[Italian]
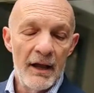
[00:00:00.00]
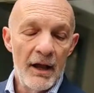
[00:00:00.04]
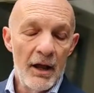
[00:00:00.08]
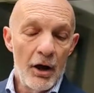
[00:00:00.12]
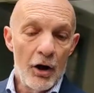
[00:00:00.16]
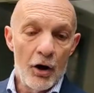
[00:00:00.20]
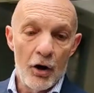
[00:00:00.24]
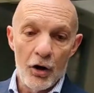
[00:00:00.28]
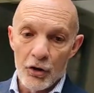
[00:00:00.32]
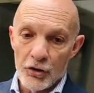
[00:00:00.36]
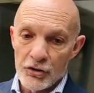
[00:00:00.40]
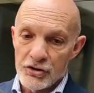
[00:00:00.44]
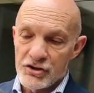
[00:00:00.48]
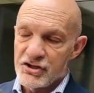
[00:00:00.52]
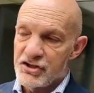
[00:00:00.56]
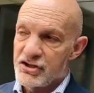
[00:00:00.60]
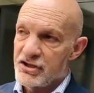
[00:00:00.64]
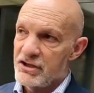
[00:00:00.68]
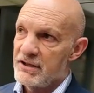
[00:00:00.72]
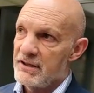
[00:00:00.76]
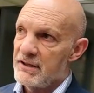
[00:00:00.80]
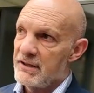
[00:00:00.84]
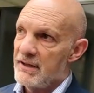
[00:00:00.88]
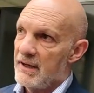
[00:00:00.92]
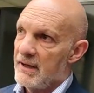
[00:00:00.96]

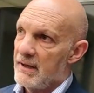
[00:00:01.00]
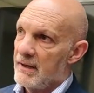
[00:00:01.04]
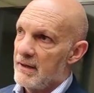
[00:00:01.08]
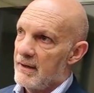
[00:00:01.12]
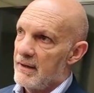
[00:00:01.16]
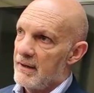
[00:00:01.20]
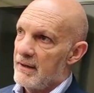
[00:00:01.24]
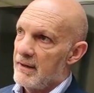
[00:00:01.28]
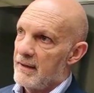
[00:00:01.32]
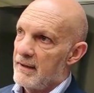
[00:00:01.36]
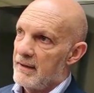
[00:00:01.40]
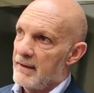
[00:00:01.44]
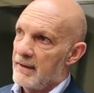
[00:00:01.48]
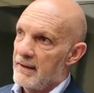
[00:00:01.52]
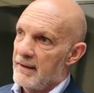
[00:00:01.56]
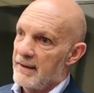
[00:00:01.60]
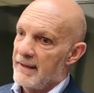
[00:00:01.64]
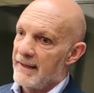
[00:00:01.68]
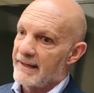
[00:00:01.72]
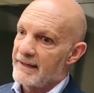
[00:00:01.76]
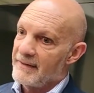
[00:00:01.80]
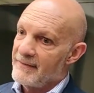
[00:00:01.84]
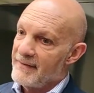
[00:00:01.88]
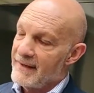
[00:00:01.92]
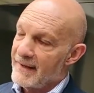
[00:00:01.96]
oggi eh,
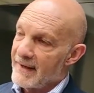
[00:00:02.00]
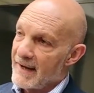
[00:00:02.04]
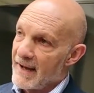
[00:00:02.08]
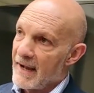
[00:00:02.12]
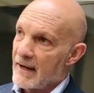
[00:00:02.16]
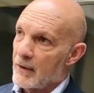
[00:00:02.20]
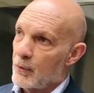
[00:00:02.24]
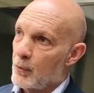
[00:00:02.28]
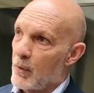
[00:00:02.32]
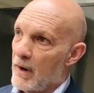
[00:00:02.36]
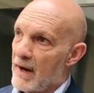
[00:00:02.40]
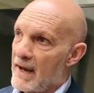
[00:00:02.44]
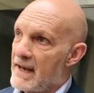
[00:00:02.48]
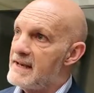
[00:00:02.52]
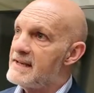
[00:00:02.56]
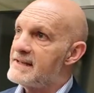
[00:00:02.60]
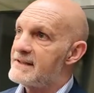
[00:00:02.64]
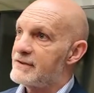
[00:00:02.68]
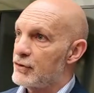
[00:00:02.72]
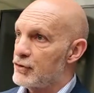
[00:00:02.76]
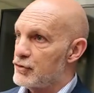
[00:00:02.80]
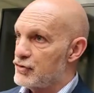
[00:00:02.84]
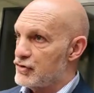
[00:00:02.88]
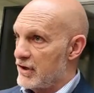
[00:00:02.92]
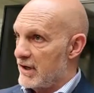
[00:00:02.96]
Rivieracqua è il
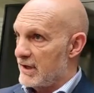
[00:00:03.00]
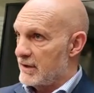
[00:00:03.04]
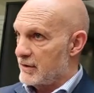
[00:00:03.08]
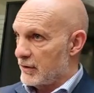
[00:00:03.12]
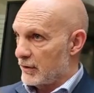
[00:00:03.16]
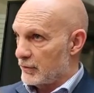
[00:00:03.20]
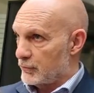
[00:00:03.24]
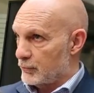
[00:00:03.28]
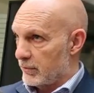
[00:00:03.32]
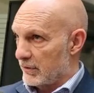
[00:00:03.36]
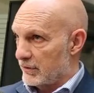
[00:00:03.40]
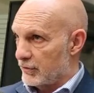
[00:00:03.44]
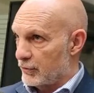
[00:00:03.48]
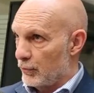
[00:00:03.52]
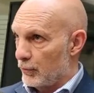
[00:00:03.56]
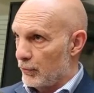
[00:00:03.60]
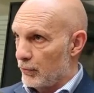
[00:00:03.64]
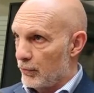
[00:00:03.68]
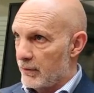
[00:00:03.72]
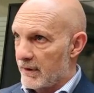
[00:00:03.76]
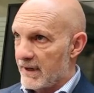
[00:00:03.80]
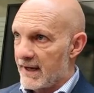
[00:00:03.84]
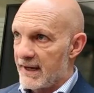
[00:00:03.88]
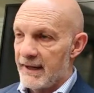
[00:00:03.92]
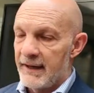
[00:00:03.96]
soggetto
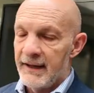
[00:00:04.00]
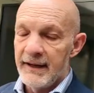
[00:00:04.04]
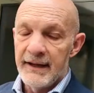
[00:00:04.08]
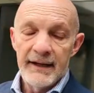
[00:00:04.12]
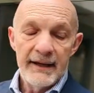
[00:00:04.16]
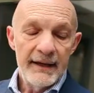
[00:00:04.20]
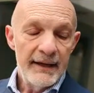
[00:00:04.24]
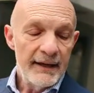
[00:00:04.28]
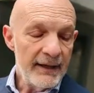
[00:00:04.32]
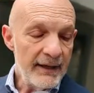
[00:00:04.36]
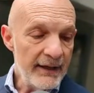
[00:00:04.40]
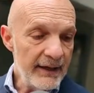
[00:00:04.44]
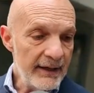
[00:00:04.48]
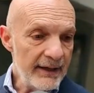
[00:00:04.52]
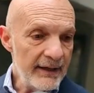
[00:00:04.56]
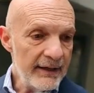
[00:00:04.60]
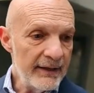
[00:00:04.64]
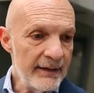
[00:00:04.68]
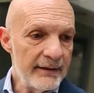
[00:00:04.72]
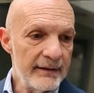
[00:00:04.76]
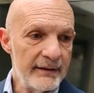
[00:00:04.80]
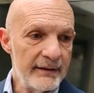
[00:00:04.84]
attuatore e